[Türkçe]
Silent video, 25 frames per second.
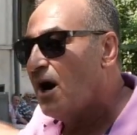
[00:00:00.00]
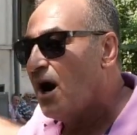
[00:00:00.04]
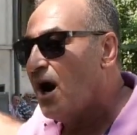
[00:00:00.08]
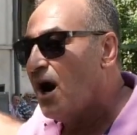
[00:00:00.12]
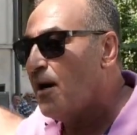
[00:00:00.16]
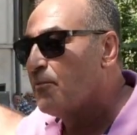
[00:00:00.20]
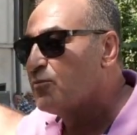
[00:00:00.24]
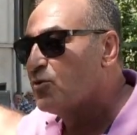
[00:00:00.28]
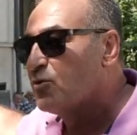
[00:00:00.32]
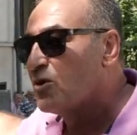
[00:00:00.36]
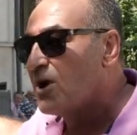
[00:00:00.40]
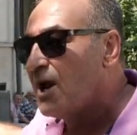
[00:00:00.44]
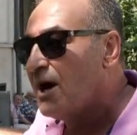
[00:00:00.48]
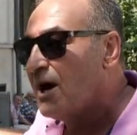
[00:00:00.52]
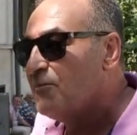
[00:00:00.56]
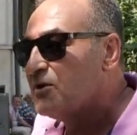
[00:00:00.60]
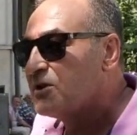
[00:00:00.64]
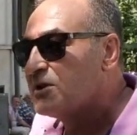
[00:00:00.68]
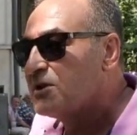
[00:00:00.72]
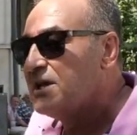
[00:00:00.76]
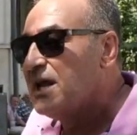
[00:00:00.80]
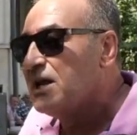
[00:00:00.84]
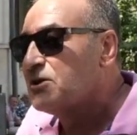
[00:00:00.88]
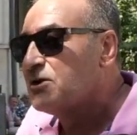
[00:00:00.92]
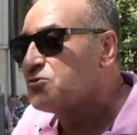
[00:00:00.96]

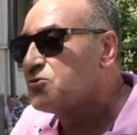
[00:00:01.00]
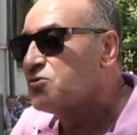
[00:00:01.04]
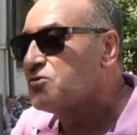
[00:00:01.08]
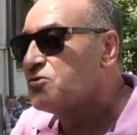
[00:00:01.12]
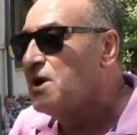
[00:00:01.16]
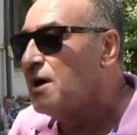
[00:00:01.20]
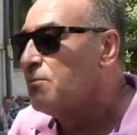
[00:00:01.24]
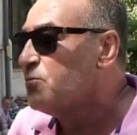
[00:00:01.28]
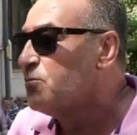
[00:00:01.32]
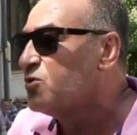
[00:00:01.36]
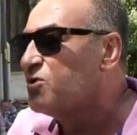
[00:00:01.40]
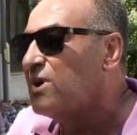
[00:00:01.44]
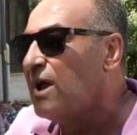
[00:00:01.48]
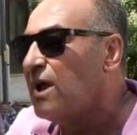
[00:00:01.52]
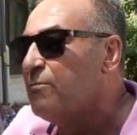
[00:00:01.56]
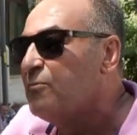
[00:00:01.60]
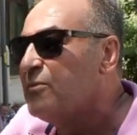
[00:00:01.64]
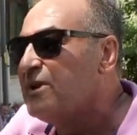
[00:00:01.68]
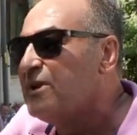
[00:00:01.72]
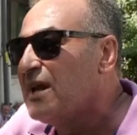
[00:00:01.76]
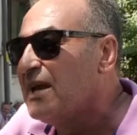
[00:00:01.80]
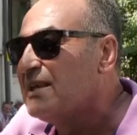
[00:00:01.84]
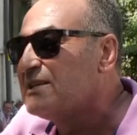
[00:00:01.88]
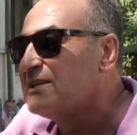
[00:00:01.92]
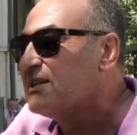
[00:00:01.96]
Abdülhamit'ine şundan
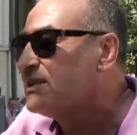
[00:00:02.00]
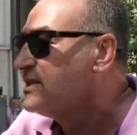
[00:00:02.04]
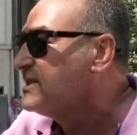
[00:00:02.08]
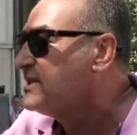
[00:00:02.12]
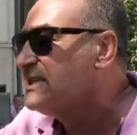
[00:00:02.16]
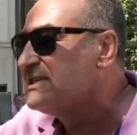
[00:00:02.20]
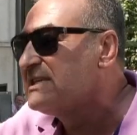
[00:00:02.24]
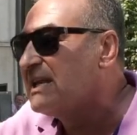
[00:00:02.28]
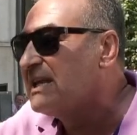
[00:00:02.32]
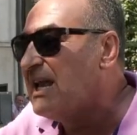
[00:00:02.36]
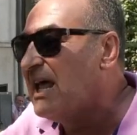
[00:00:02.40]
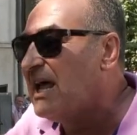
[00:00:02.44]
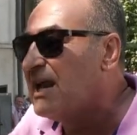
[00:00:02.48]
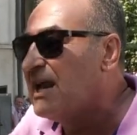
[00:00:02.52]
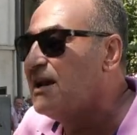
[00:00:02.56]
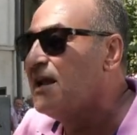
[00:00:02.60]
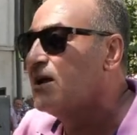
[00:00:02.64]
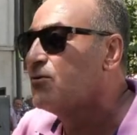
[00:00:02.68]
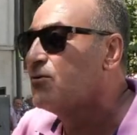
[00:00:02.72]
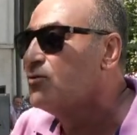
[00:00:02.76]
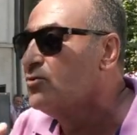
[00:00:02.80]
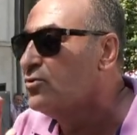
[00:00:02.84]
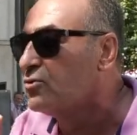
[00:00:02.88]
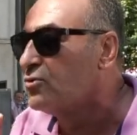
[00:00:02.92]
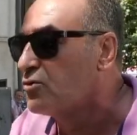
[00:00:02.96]
bundan biraz
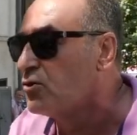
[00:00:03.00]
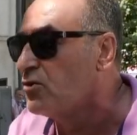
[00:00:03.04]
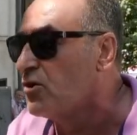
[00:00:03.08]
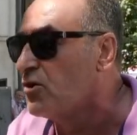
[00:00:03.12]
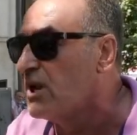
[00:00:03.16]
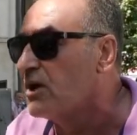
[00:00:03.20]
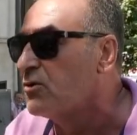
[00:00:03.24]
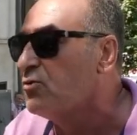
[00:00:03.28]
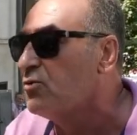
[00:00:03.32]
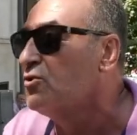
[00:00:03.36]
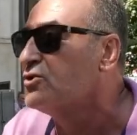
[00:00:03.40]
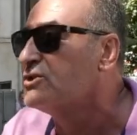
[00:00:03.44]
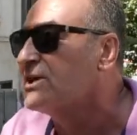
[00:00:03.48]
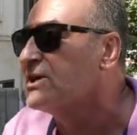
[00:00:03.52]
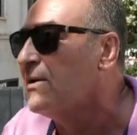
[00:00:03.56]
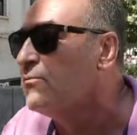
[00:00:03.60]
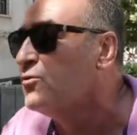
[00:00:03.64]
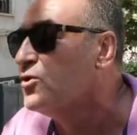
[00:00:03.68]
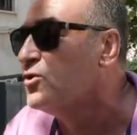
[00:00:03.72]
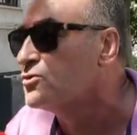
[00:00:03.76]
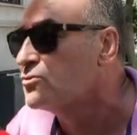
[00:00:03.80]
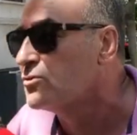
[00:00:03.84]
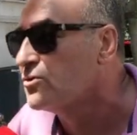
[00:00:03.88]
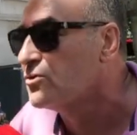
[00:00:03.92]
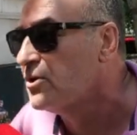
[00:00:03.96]
dizilerinden uyutuyorlar. Ülke
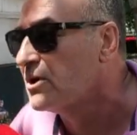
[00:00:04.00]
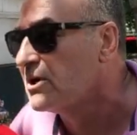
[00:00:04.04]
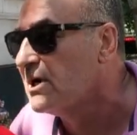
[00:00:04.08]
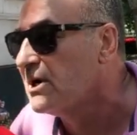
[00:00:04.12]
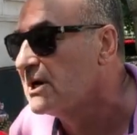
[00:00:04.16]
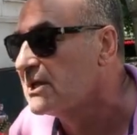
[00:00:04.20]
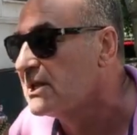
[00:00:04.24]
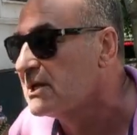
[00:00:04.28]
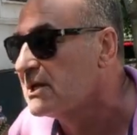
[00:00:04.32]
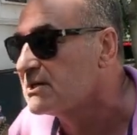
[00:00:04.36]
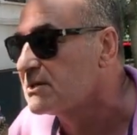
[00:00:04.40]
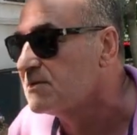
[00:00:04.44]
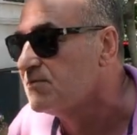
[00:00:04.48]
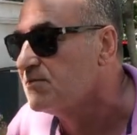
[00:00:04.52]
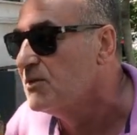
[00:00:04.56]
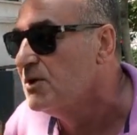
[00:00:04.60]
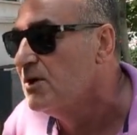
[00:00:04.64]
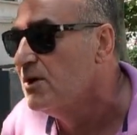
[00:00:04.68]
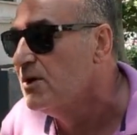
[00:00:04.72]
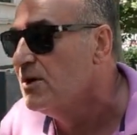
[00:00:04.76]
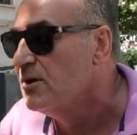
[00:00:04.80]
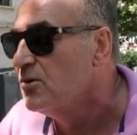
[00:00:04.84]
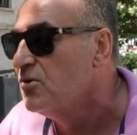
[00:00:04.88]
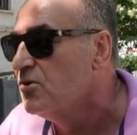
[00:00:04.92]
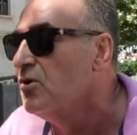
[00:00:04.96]
bozuluyor kardeşim.
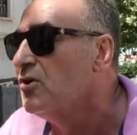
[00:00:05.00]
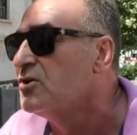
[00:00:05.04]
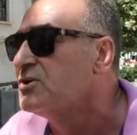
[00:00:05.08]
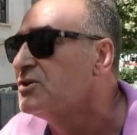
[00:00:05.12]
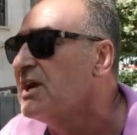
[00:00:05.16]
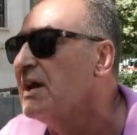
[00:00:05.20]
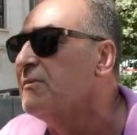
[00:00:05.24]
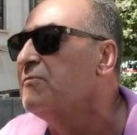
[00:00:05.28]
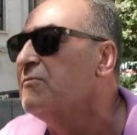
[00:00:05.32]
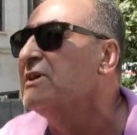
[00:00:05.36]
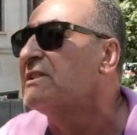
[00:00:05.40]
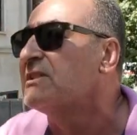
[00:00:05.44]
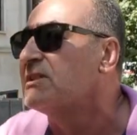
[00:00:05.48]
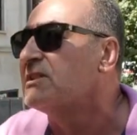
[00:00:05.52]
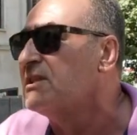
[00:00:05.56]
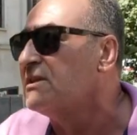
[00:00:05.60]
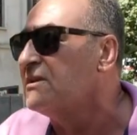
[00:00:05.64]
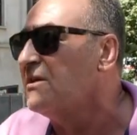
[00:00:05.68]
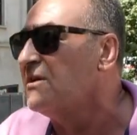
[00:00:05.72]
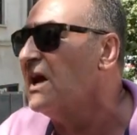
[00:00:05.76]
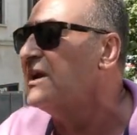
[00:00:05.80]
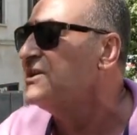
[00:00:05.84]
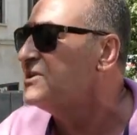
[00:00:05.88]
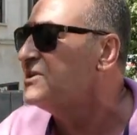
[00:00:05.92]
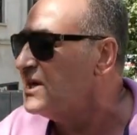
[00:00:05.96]
Ülke bitti.
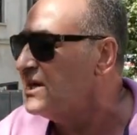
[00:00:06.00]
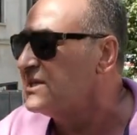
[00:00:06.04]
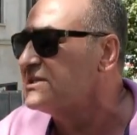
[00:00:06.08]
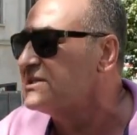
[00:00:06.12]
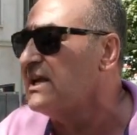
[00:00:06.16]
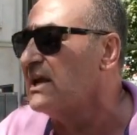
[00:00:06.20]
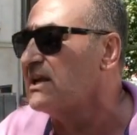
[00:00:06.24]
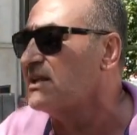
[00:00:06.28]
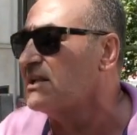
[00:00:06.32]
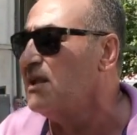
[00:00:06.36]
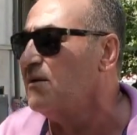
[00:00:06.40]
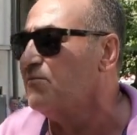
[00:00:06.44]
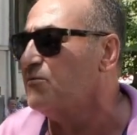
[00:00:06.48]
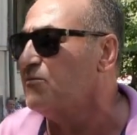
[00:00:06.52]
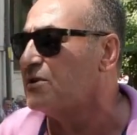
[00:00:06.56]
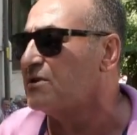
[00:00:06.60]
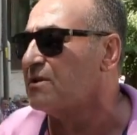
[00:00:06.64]
Yani gerçekten